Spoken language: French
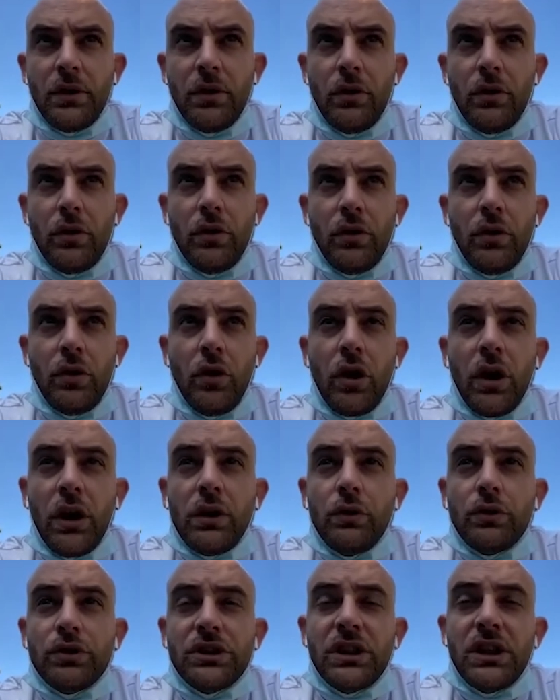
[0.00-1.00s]
en
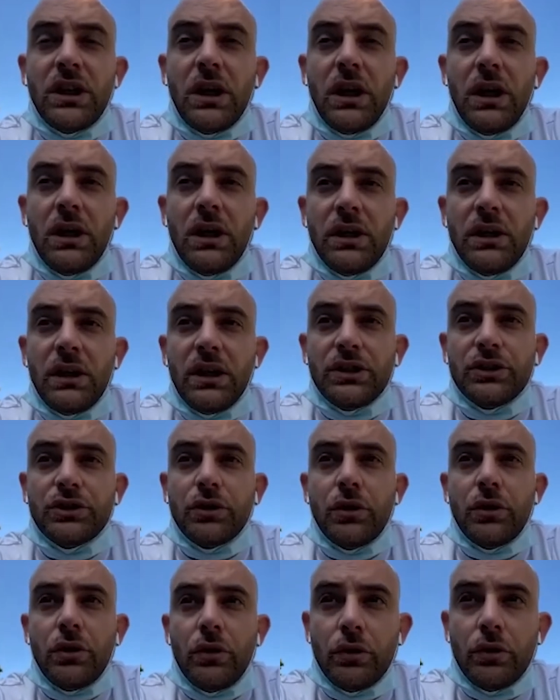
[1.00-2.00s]
règle générale, les
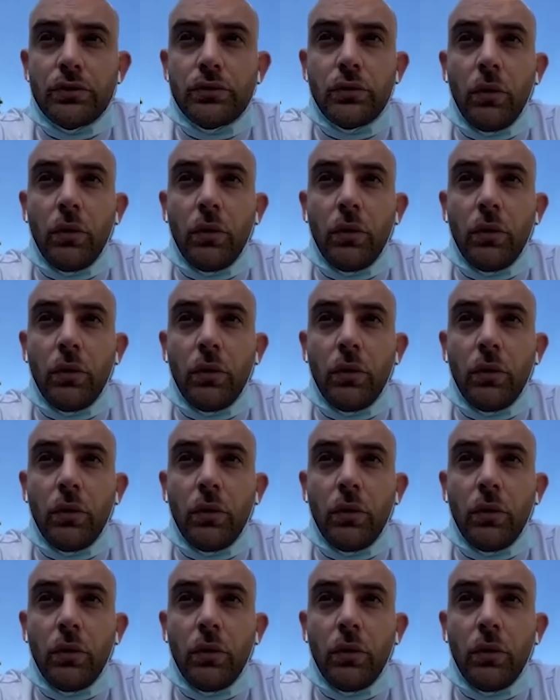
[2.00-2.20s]
nageurs